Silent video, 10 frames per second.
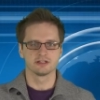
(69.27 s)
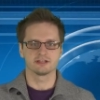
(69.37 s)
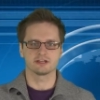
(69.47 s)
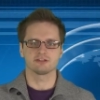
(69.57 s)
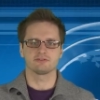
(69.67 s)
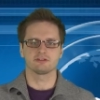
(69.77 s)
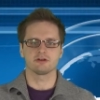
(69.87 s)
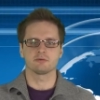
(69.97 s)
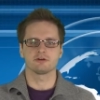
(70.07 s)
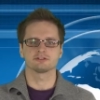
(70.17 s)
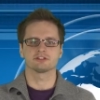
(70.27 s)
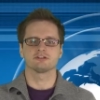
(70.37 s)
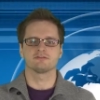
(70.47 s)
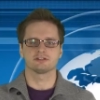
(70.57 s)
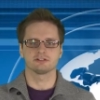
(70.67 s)
Teraz wiadomo, że
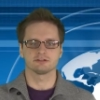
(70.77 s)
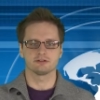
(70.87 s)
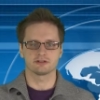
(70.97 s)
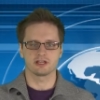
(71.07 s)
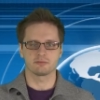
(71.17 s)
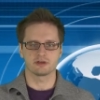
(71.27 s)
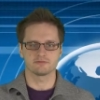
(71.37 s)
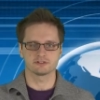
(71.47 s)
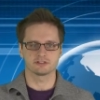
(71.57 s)
nowa technologia pojawi się